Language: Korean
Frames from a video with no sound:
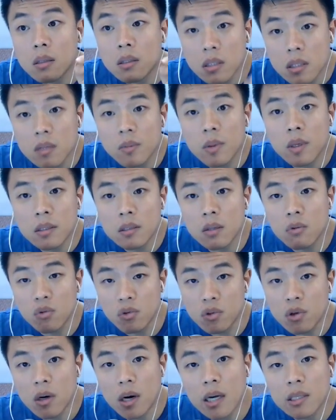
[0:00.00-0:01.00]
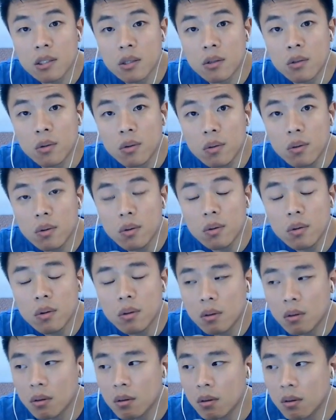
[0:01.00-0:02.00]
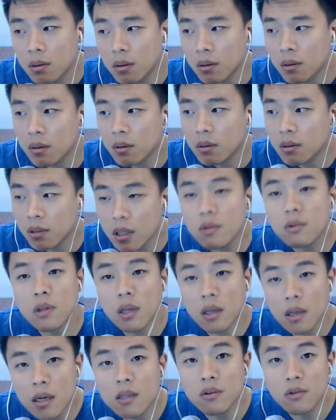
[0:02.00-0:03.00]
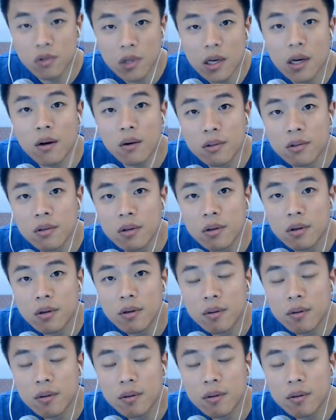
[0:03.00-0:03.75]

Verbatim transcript: 찍으면서 운영하셔도 그래도 테란이 유리한 거죠.